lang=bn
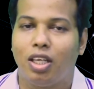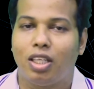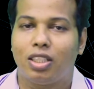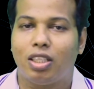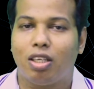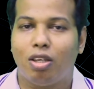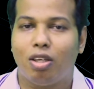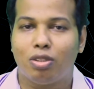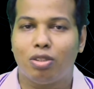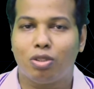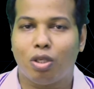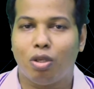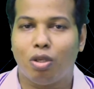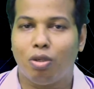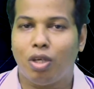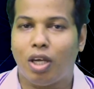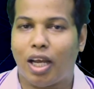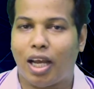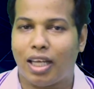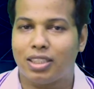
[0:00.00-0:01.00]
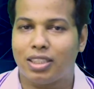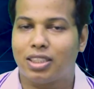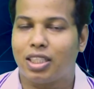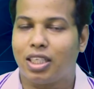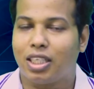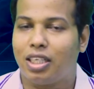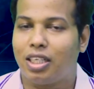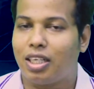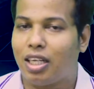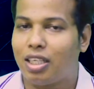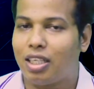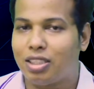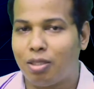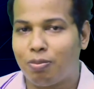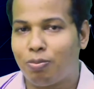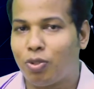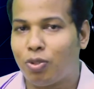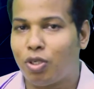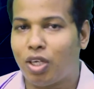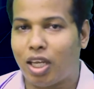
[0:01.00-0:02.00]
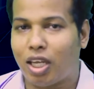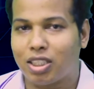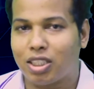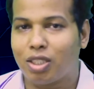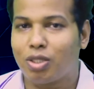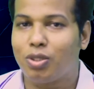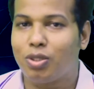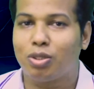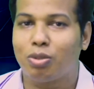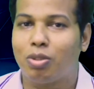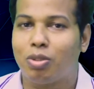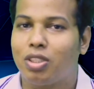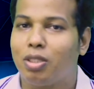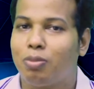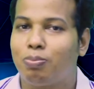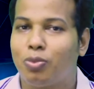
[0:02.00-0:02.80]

তাহলে চলো আজকের ক্লাসের পর আশা করি তোমাদের